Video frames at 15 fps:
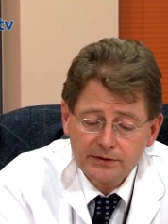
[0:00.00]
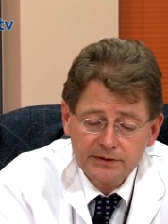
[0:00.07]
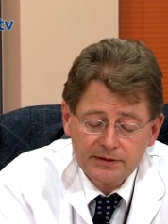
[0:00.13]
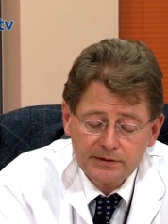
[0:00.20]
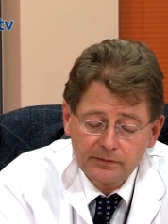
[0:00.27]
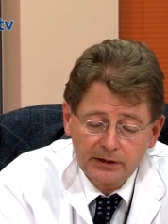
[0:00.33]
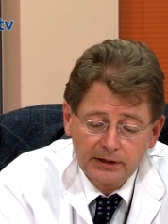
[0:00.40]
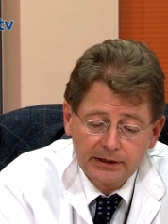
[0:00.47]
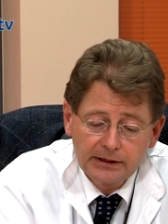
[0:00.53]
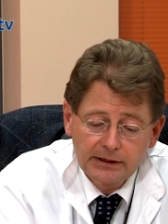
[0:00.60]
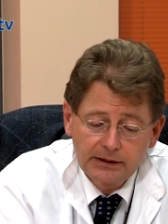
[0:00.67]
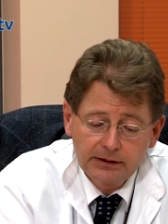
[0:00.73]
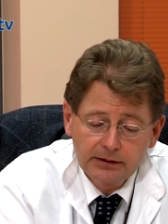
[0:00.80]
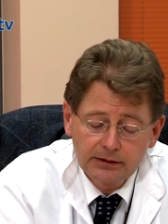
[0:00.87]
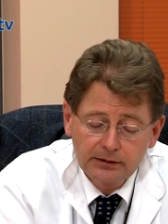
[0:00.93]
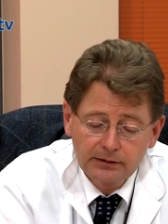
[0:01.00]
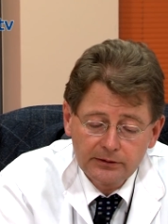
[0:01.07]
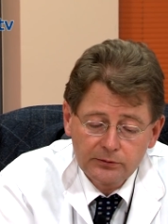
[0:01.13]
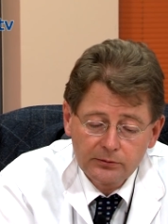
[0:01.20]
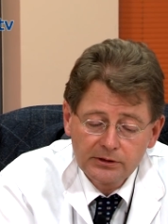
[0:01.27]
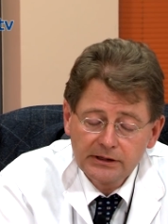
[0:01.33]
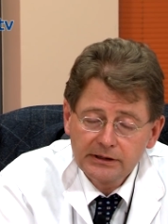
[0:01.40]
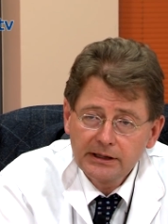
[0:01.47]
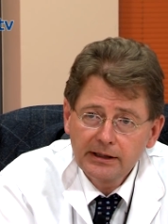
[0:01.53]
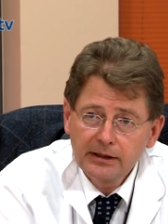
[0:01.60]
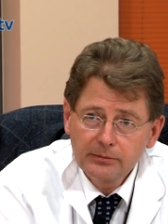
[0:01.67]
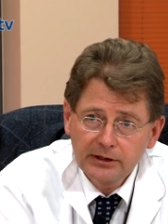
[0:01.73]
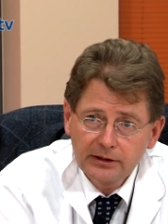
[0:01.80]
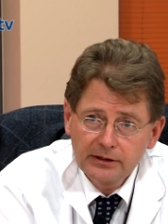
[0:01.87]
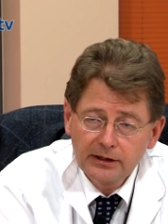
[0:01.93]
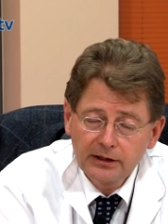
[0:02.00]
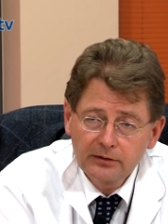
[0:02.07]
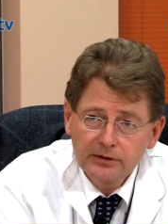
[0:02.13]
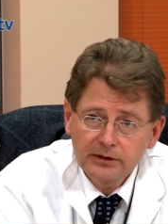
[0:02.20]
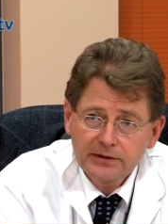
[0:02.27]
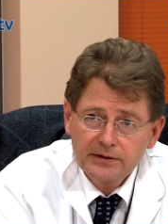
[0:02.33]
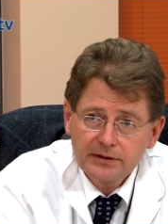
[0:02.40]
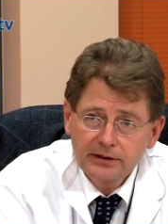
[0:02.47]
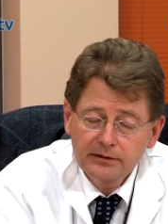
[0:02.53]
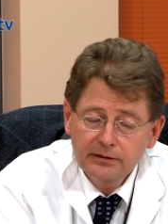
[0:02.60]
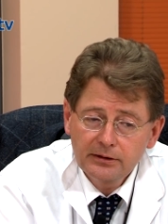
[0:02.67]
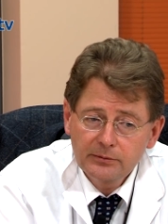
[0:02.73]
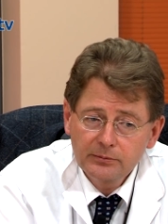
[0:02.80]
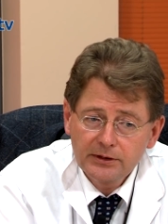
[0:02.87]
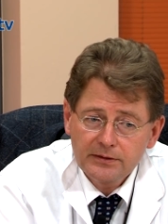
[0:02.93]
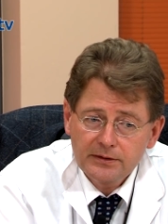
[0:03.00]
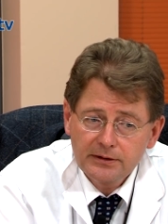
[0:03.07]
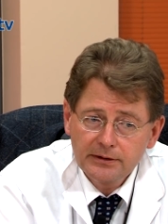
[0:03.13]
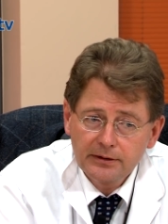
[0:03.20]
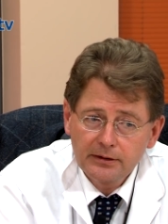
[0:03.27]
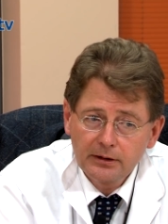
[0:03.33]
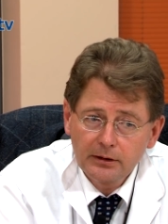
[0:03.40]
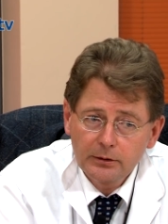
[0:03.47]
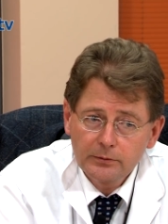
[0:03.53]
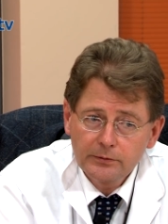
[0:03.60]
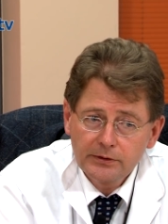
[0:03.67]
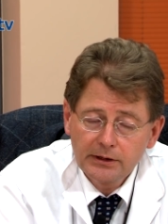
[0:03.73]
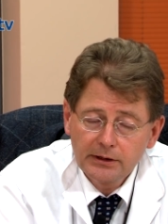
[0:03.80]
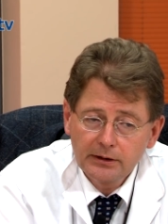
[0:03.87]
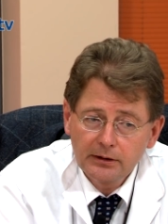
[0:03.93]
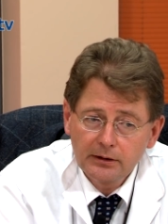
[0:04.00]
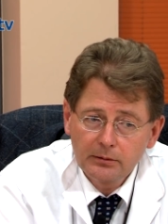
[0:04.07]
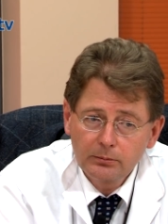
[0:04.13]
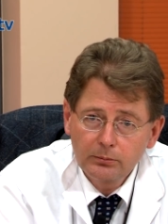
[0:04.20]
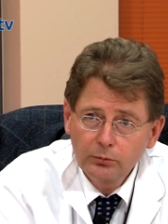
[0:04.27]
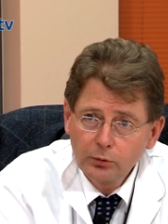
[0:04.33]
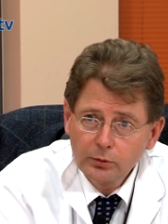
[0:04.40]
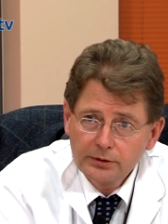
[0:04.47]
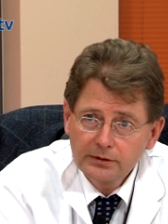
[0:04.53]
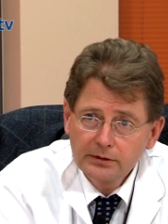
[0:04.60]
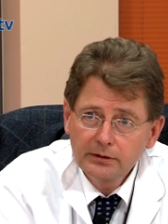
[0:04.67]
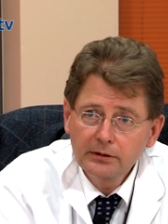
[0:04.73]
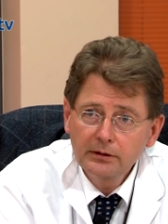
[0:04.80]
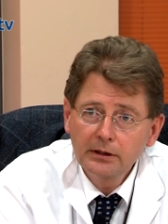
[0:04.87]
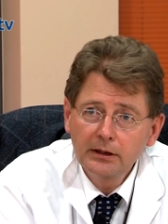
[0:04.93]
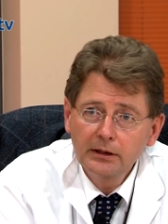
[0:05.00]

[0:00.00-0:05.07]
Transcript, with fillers: sind zwei äh, sogenannte mRNA-Vakzinen, die basieren auf der Boten-RNA.